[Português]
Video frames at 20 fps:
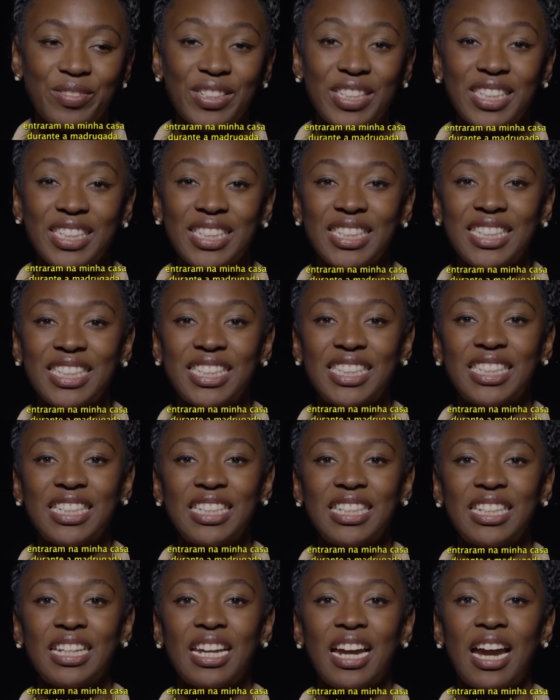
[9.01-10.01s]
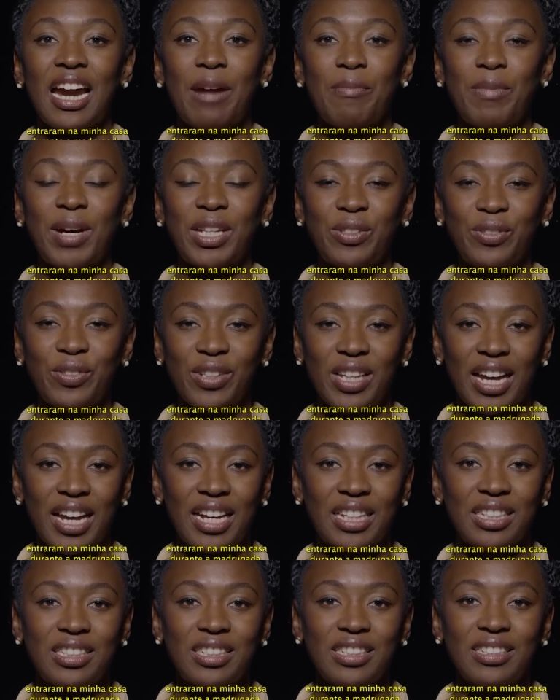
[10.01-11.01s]
durante a
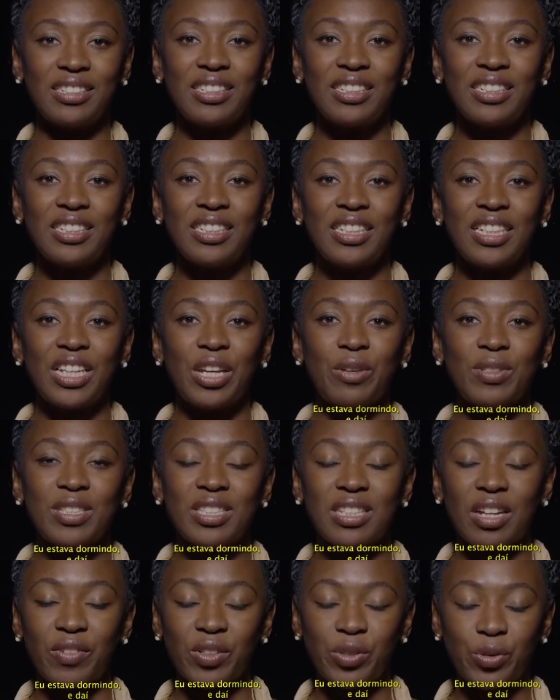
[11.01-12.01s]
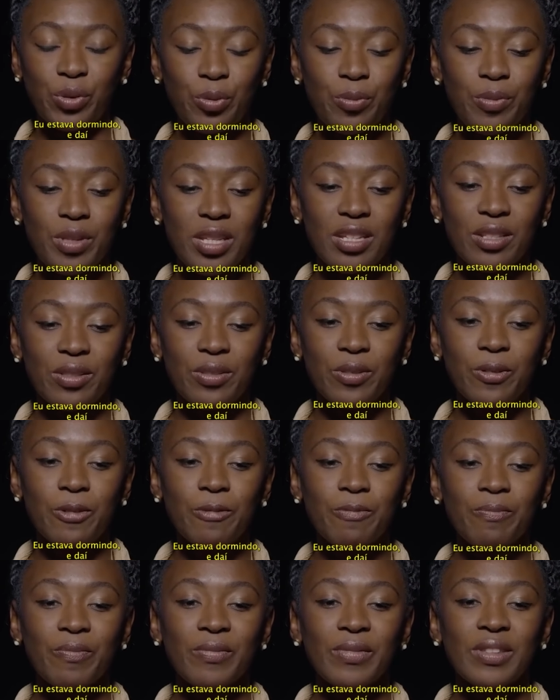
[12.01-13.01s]
madrugada. Eu estava
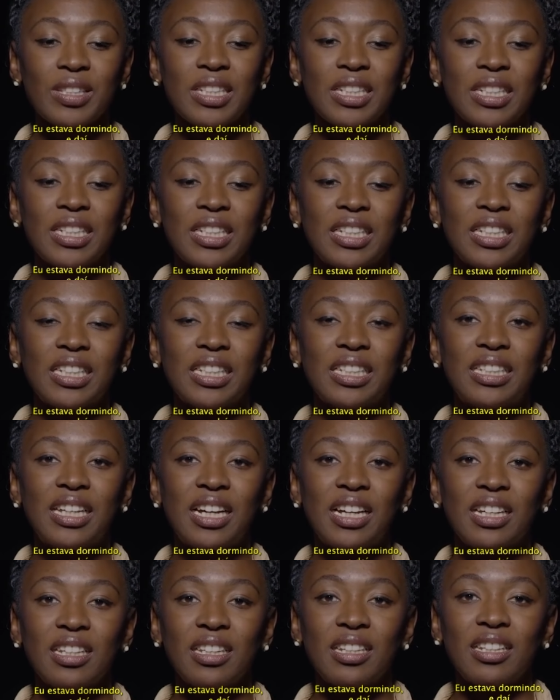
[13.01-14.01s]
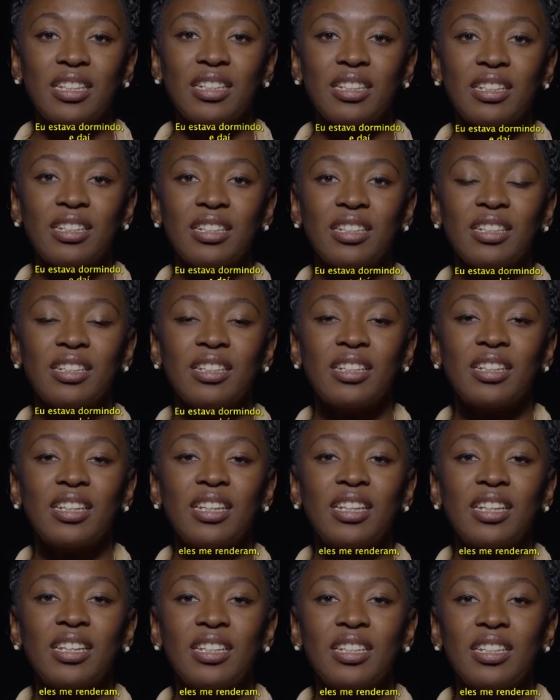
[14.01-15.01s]
dormindo e daí
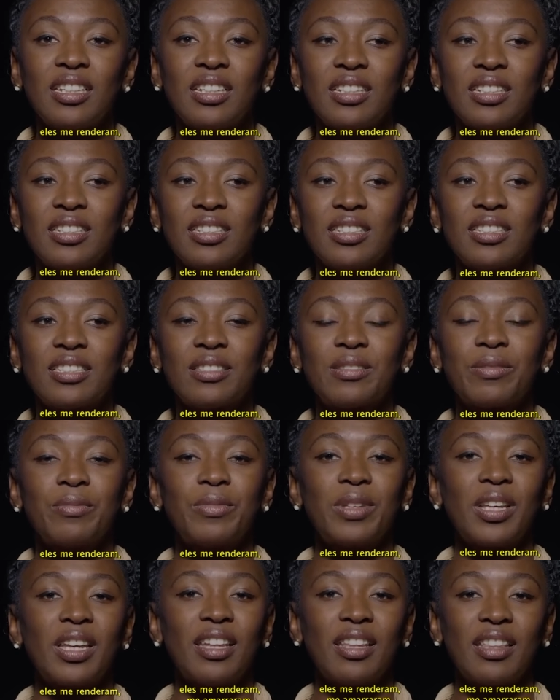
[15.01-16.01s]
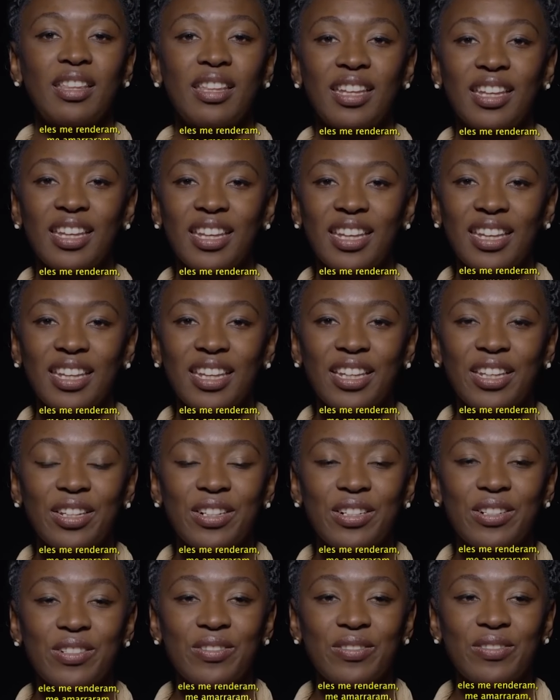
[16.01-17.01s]
eles me
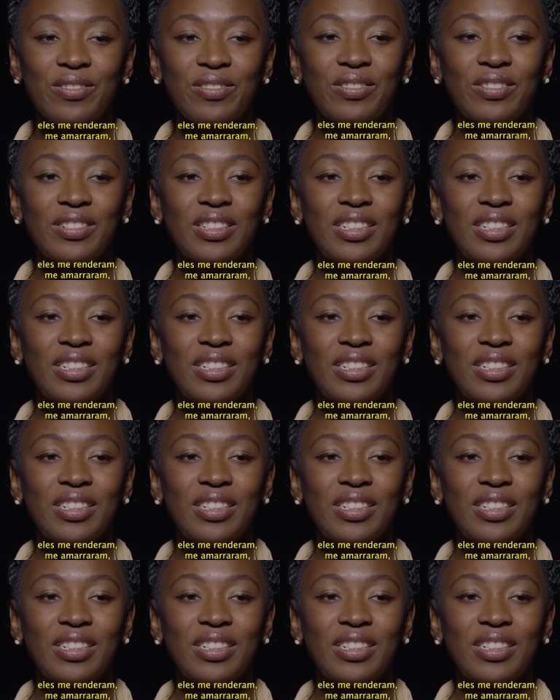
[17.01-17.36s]
renderam,